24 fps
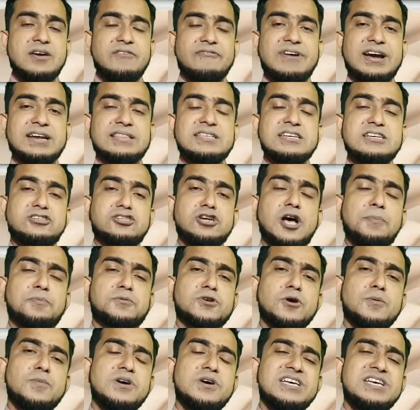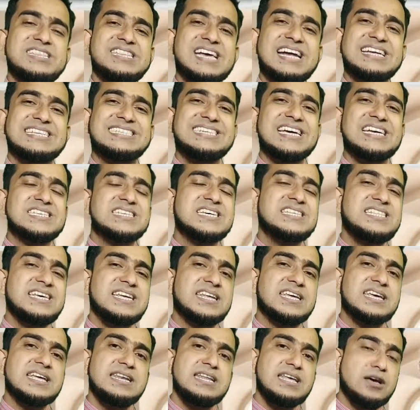ফারদিন সবসময় তার
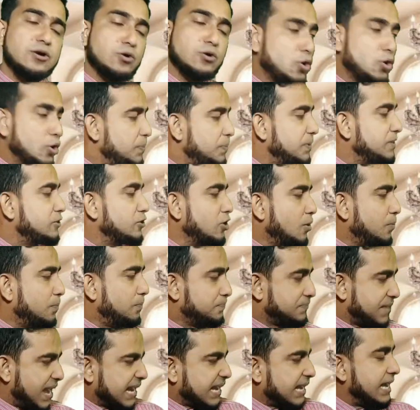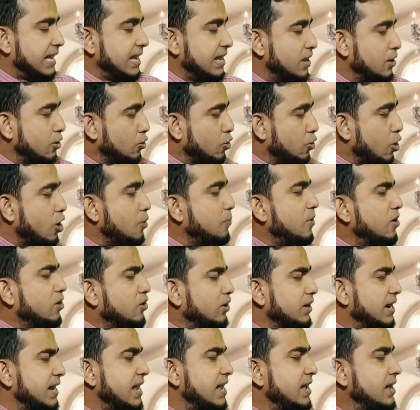চাচাদেরকে নিয়ে গর্বিত থাকে গর্ব
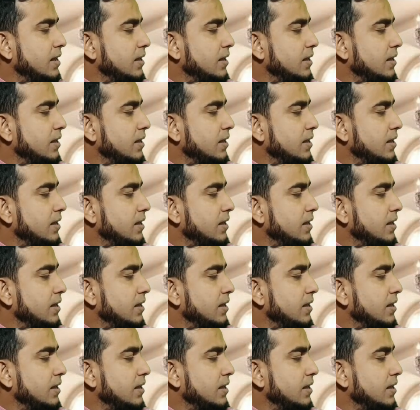করে